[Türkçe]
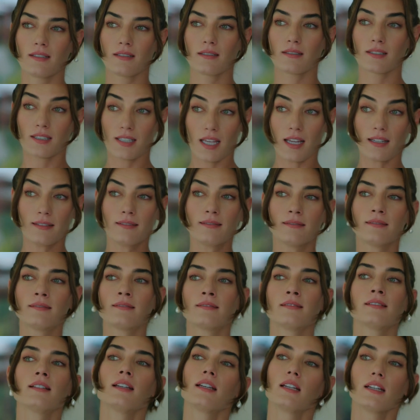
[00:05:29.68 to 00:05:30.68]
Sen,
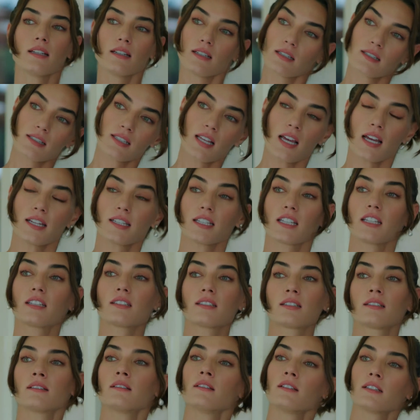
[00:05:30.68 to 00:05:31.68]
sen hadi
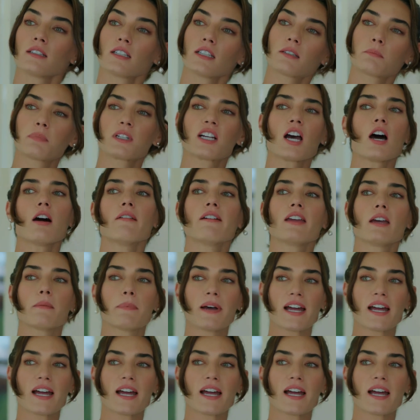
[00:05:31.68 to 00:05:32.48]
git, git bir kahve yap